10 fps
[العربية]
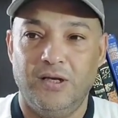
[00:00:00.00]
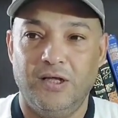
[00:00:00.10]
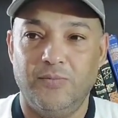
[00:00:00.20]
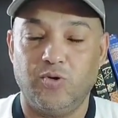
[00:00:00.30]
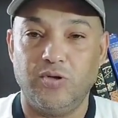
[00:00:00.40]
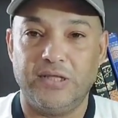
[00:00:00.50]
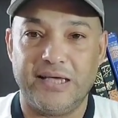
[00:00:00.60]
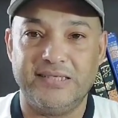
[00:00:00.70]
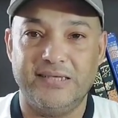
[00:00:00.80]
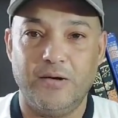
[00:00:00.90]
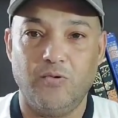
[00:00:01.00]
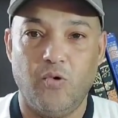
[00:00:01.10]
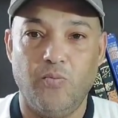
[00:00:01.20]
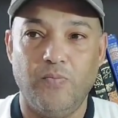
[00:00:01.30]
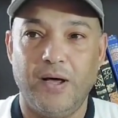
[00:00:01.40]
لبطولة آسيا
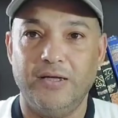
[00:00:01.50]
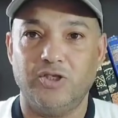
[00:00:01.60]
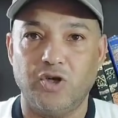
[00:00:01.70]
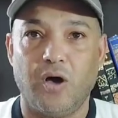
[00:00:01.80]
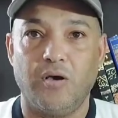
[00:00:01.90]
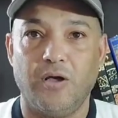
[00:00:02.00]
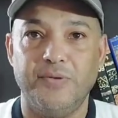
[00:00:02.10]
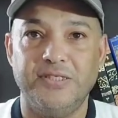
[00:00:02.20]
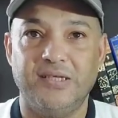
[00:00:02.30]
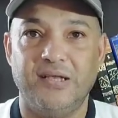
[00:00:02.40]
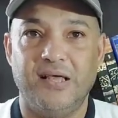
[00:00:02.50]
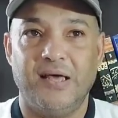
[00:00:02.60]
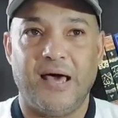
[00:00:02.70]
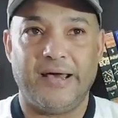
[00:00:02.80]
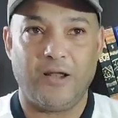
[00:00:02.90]
وهم إن شاء الله بإذن
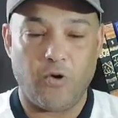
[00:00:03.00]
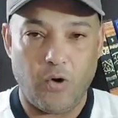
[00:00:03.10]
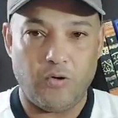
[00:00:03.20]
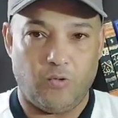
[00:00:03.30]
الله أنا